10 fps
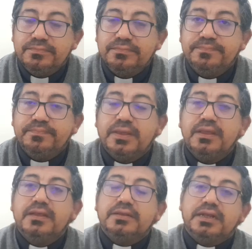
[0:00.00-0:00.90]
¿Mm?
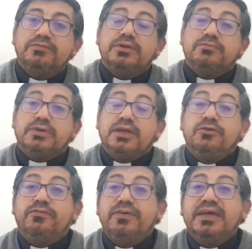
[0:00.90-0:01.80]
que
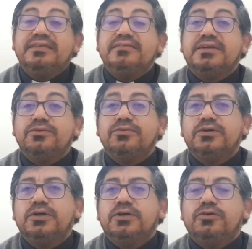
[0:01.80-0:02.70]
nos vean, ¿cierto?
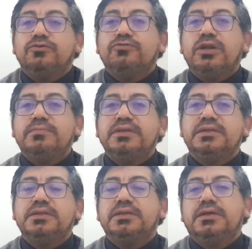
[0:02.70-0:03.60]
No
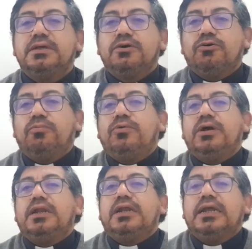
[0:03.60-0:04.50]
solamente como
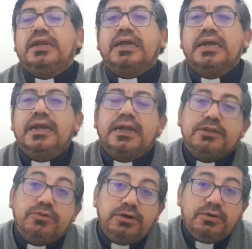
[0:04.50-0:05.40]
el,
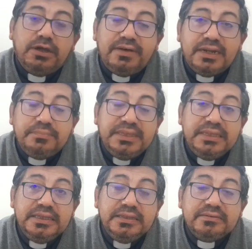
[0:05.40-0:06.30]
católico que va a la
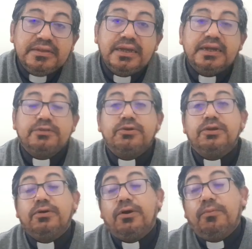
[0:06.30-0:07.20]
misa, el
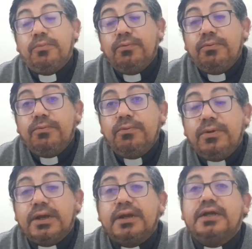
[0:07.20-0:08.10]
católico que
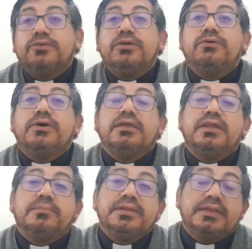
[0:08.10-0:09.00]
comulga, el católico que de
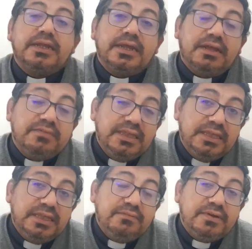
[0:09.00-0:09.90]
repente lee la
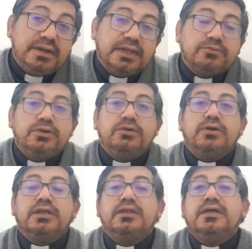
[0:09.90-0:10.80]
Biblia, el católico
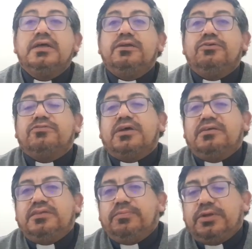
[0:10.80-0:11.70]
que no sabe
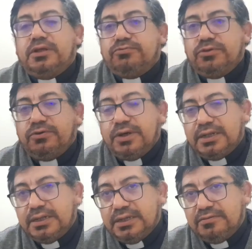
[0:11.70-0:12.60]
si poner a su hijo en
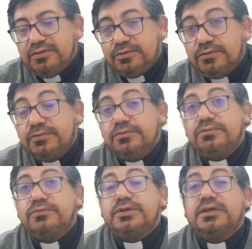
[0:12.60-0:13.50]
catequesis o
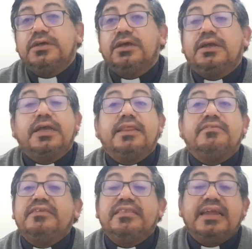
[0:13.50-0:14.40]
no, que, que,
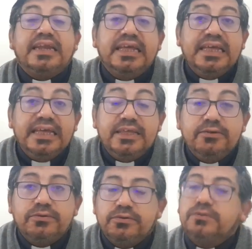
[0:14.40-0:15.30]
en él,
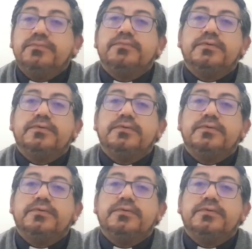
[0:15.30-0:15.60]
no,